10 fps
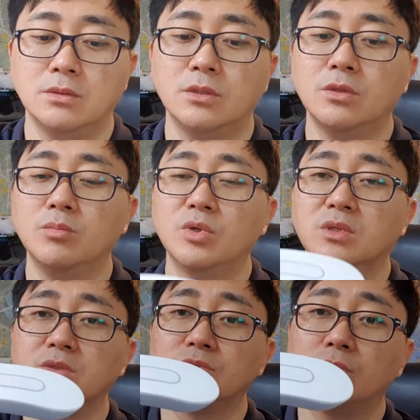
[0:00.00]
전원
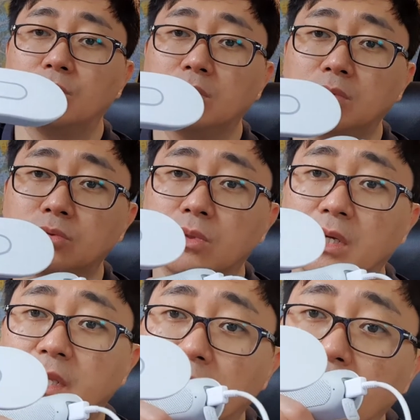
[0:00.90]
버튼 쪽
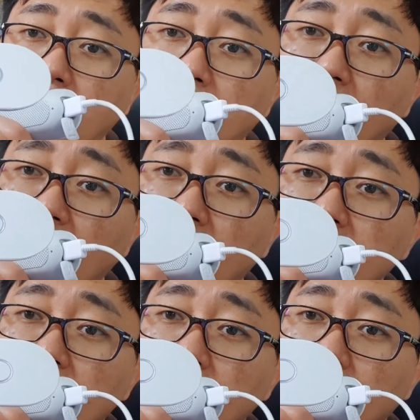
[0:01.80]
중간에
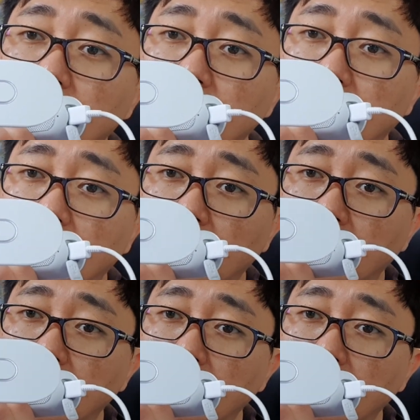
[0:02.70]
빨간색으로 이렇게